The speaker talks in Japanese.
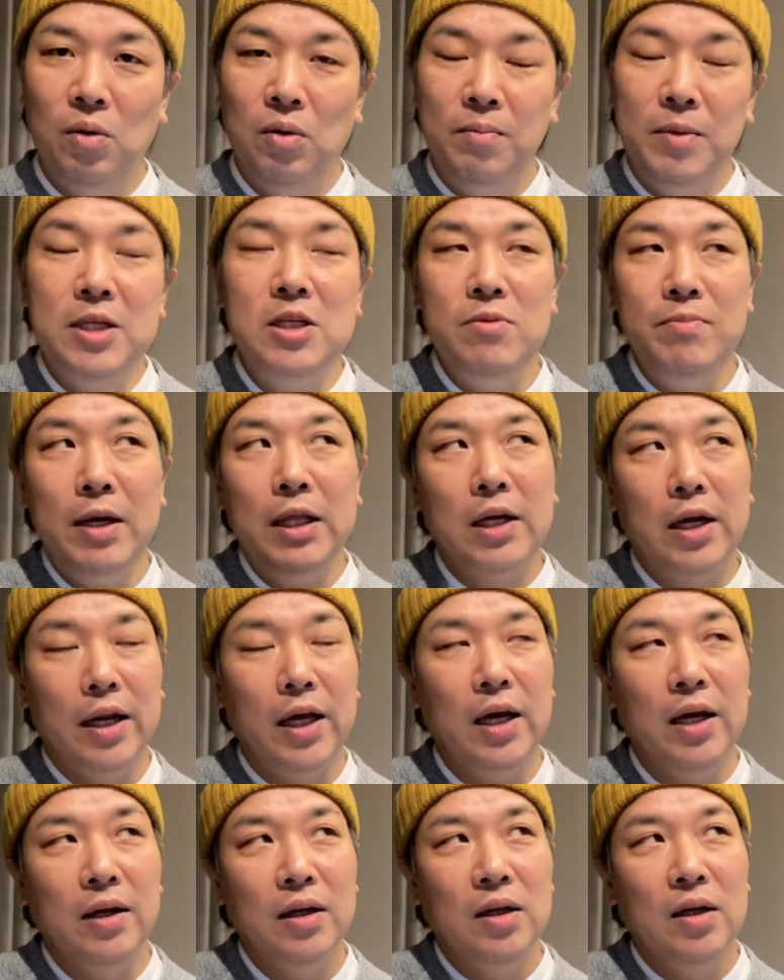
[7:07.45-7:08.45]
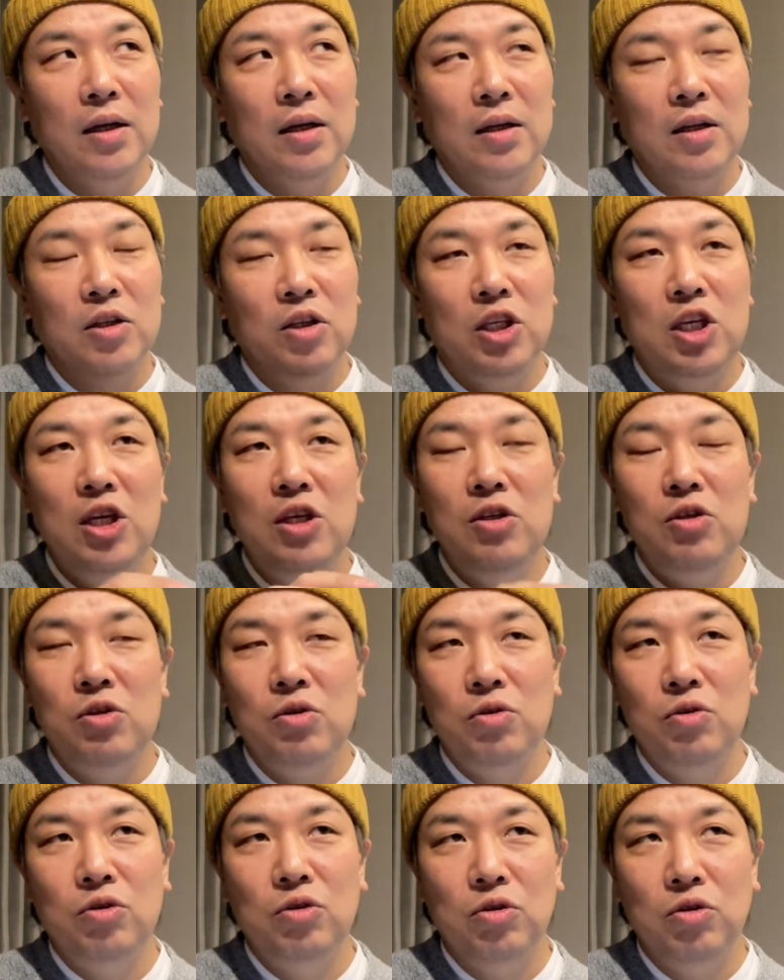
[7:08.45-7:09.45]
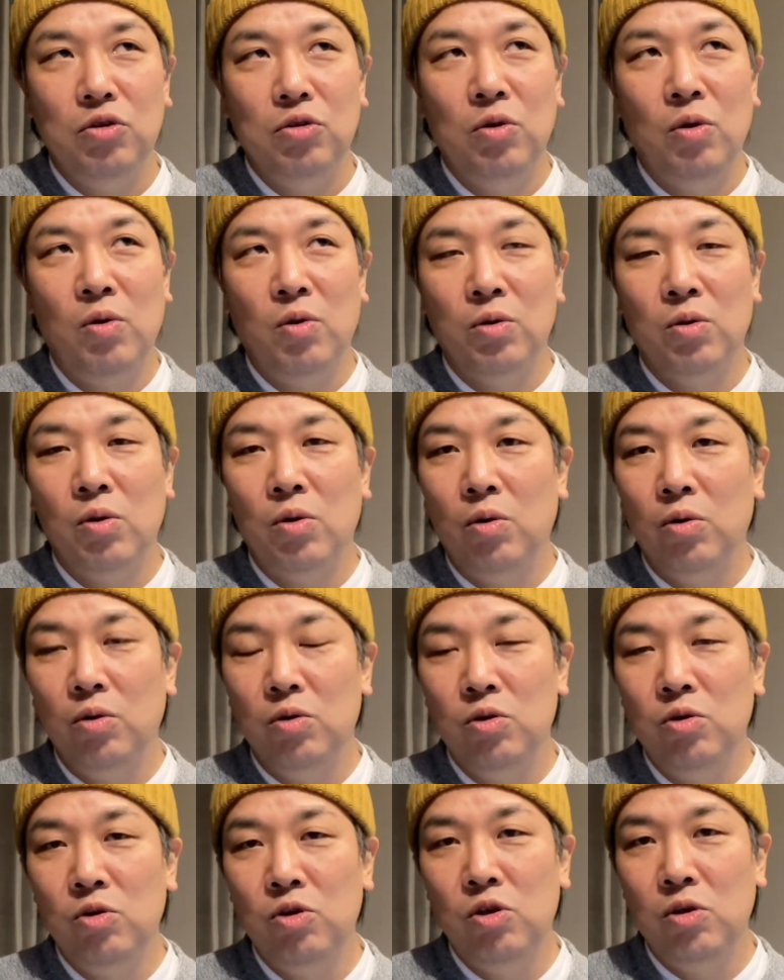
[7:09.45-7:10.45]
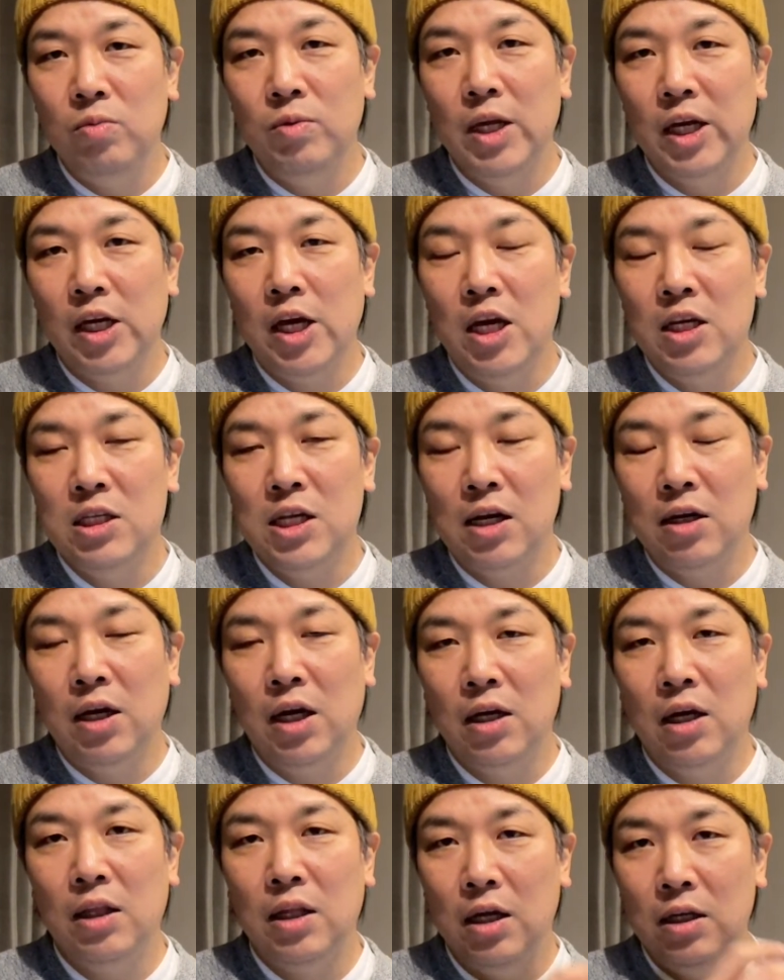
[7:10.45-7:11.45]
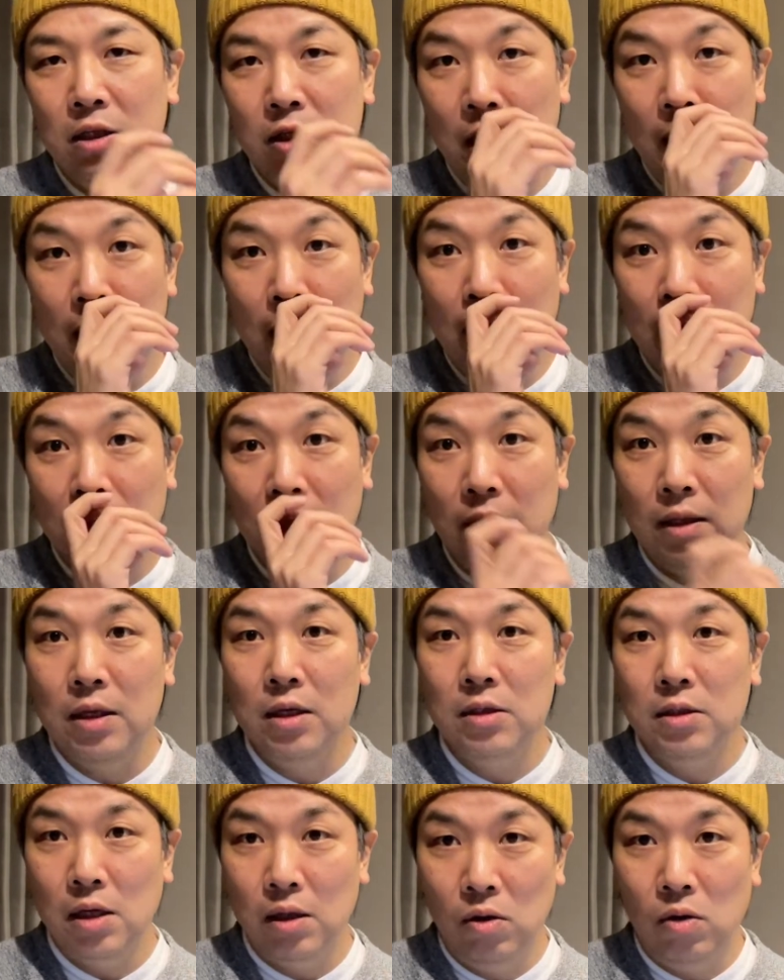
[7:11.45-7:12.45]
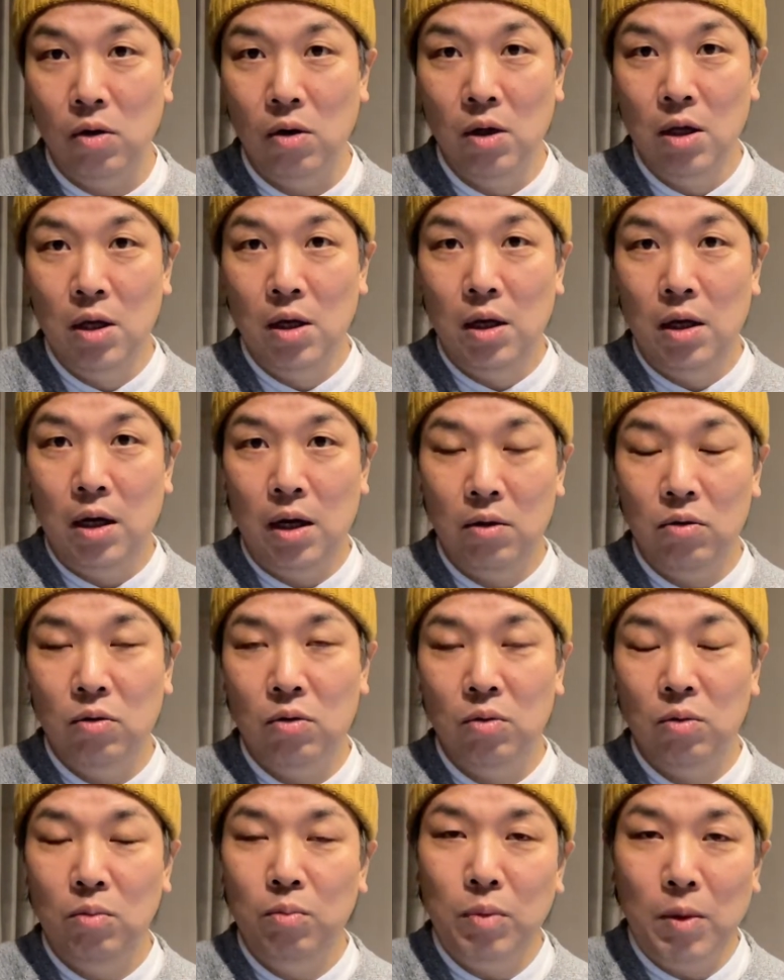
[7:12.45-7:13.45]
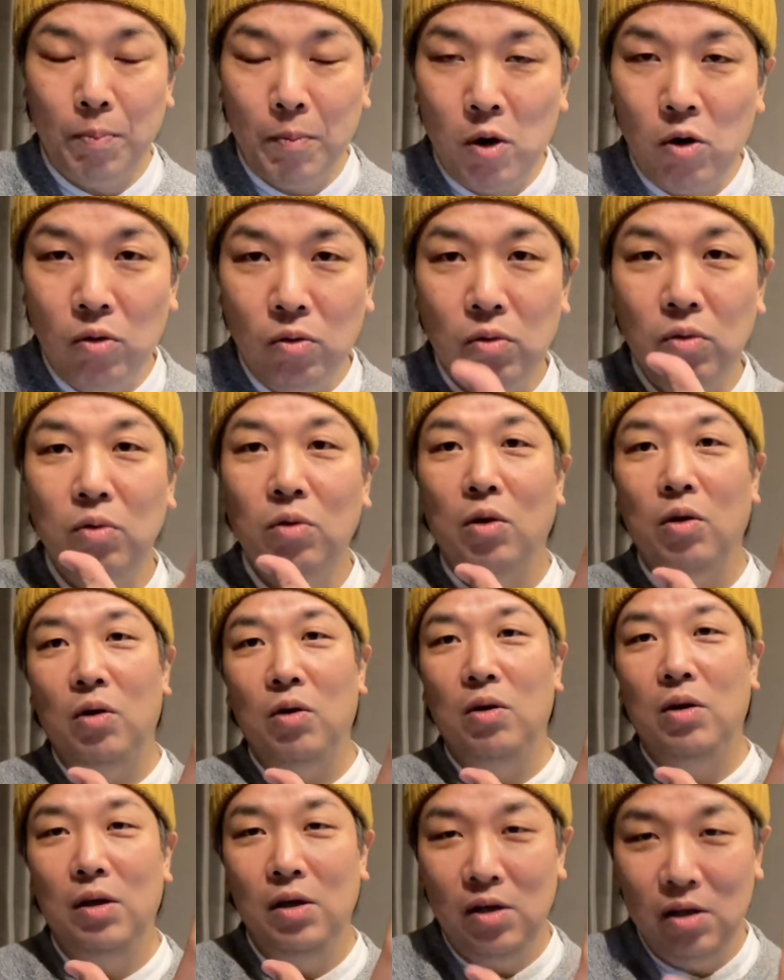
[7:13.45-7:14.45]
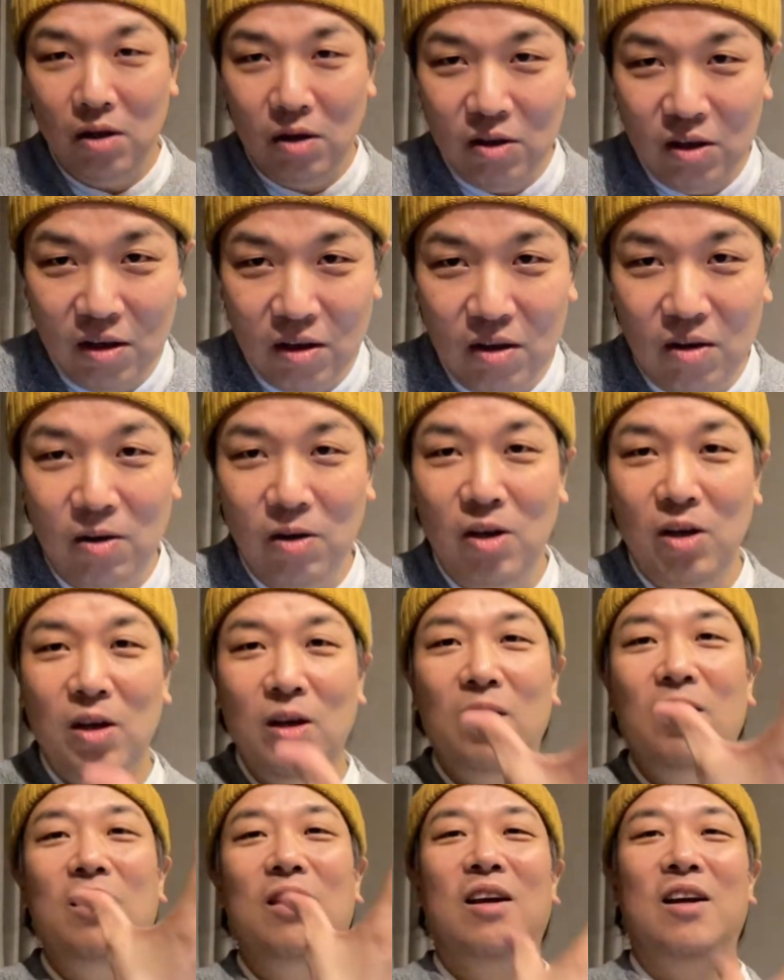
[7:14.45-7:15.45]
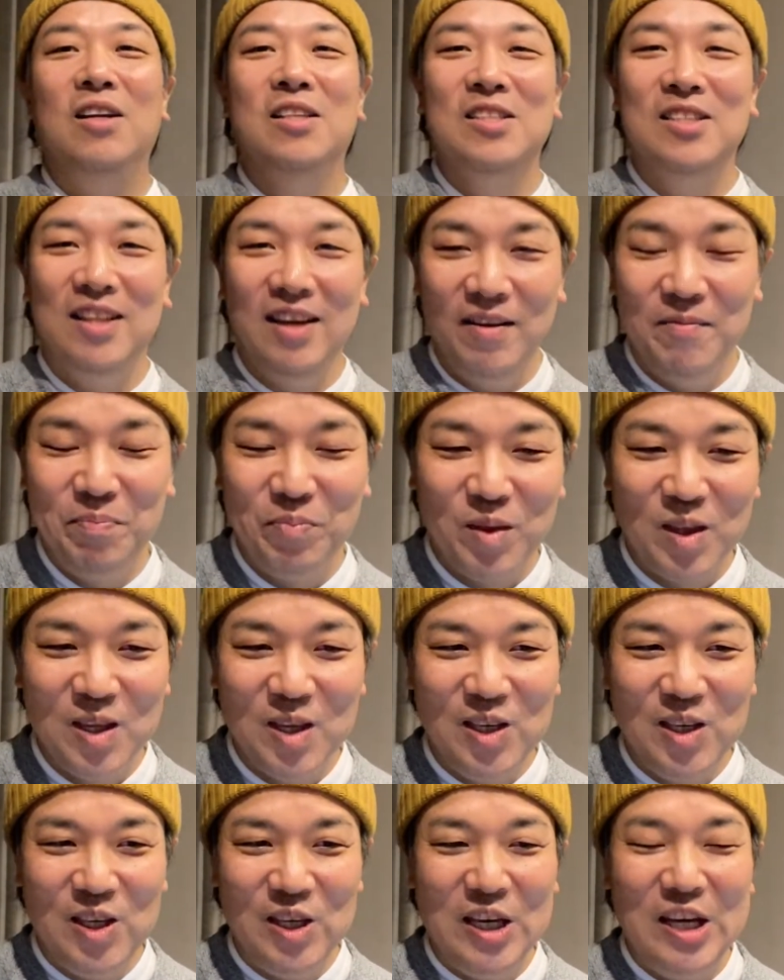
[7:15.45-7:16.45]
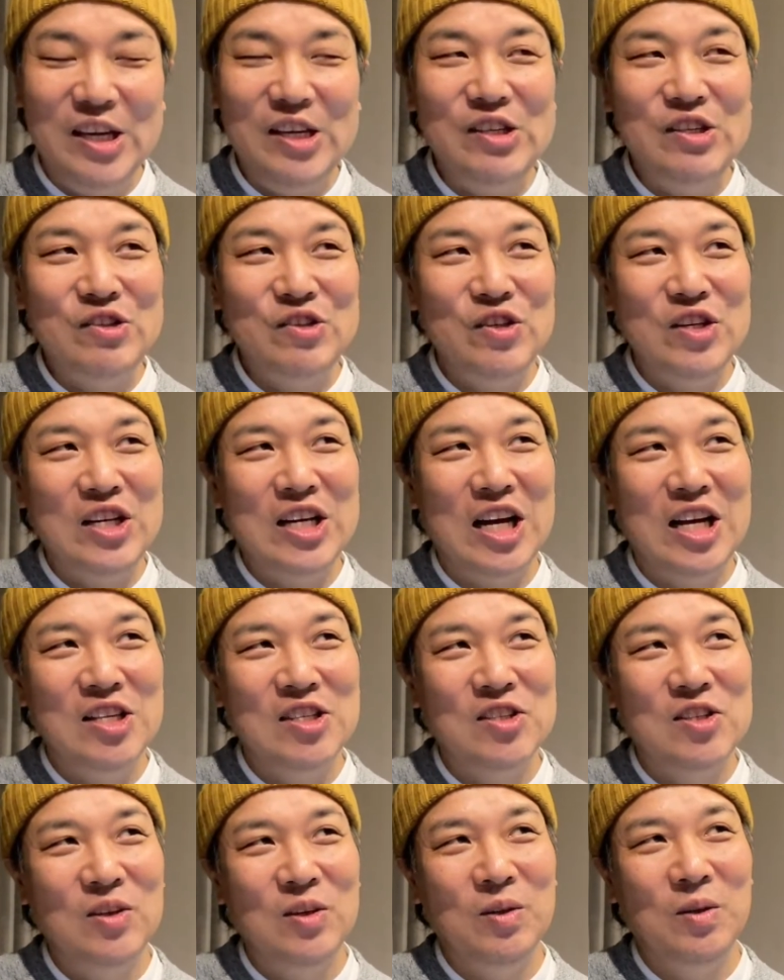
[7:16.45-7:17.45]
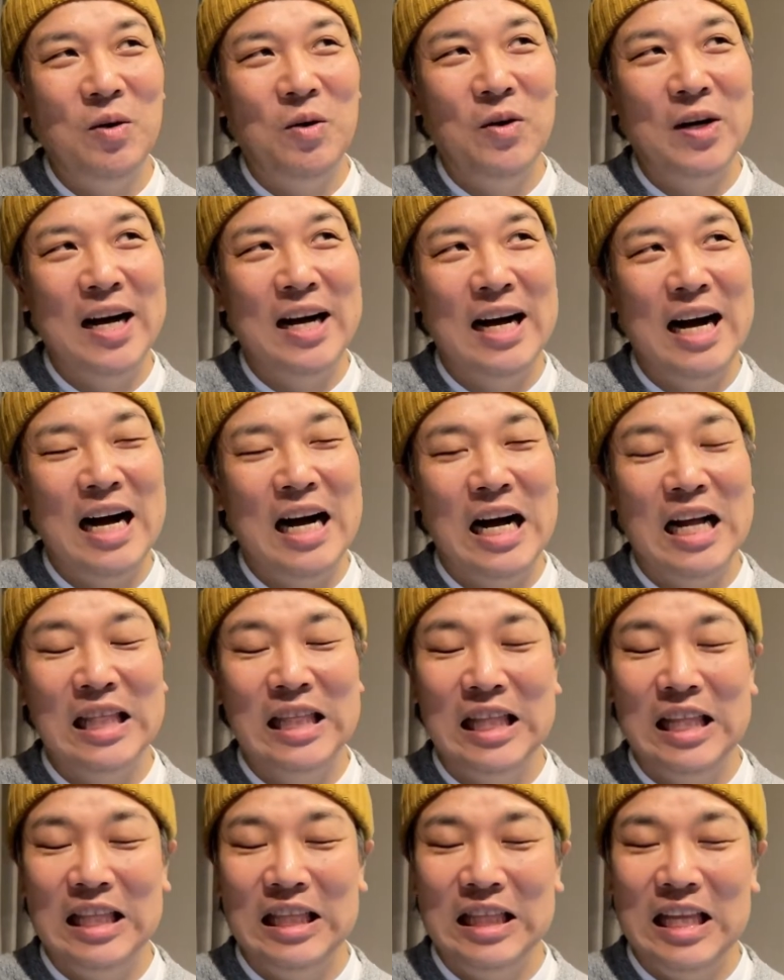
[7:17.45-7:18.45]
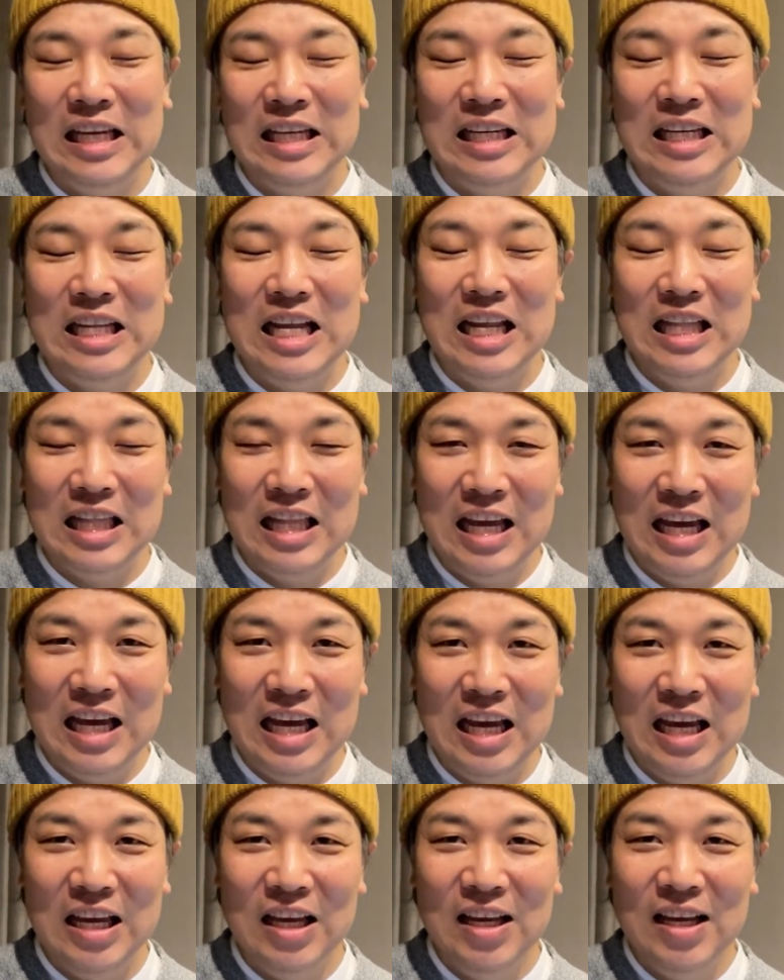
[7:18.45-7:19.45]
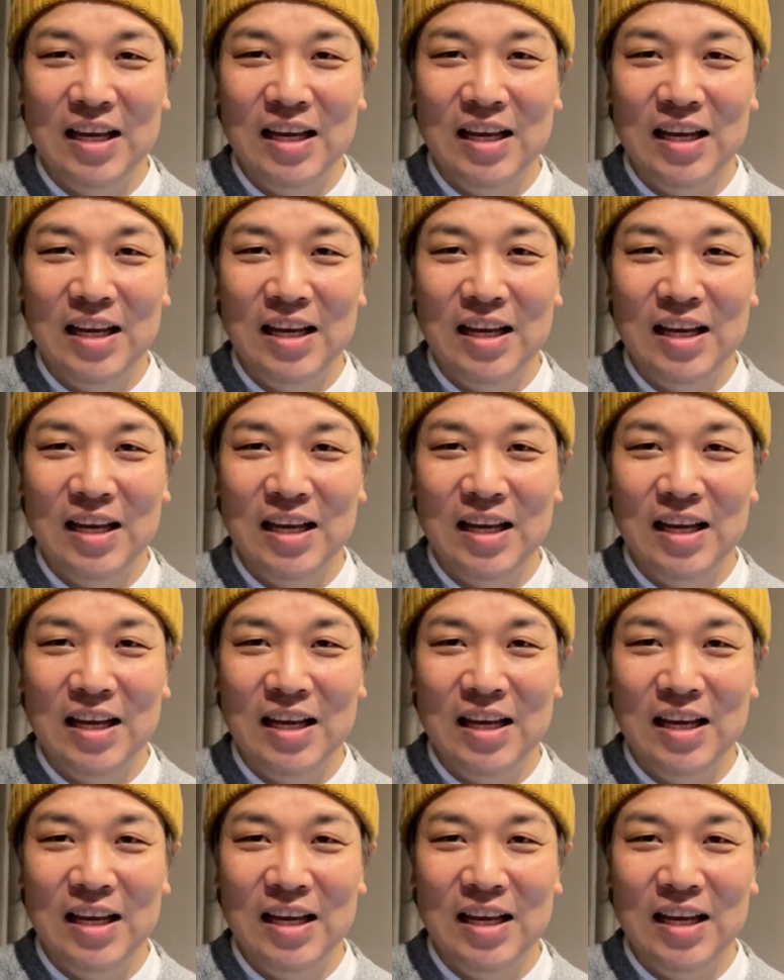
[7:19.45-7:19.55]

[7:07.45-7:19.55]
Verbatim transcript: 別にまだね、禁酒のこと、YouTube で検索かけたりしてなかったんですけど、あの、もうポーンって、いきなり、あれって感じで、禁酒に関する動画が上がってきてて、